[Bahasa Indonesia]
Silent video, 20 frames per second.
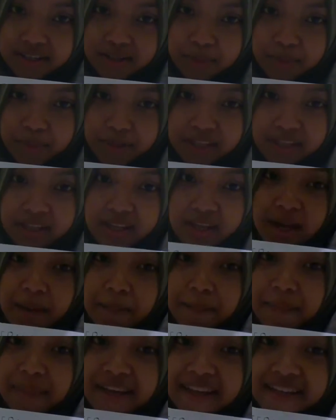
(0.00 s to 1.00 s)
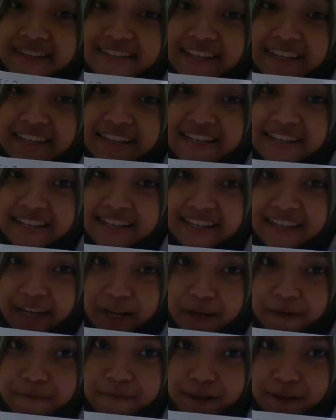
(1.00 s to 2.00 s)
seperti B, C, D,
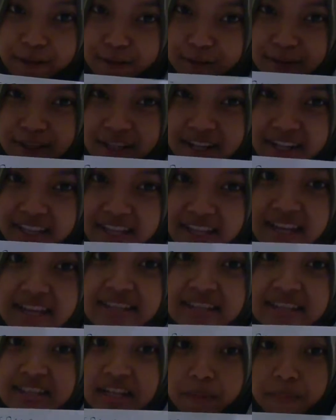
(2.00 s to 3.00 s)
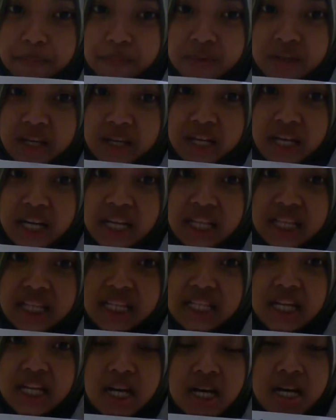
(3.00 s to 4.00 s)
F itu tandanya strip yang
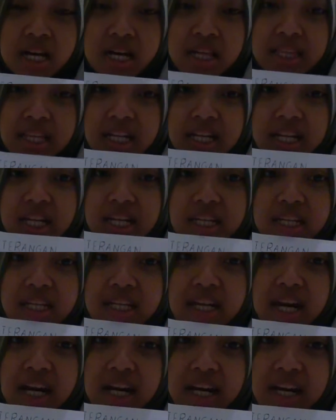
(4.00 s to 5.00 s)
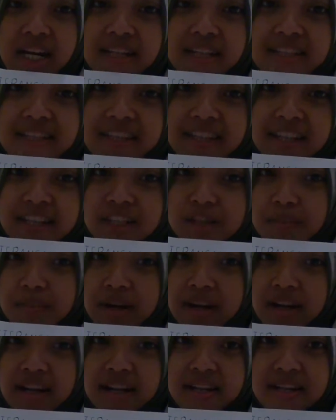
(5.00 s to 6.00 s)
nantinya tanda ini akan
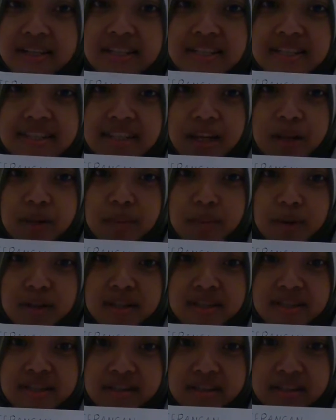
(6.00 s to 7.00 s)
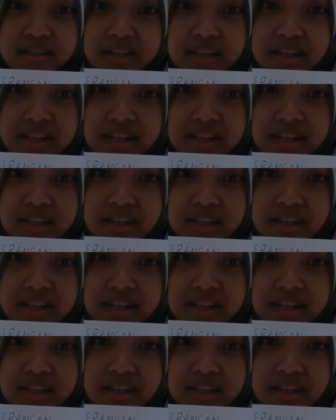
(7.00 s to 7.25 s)
diterjemahkan di sandi Morse.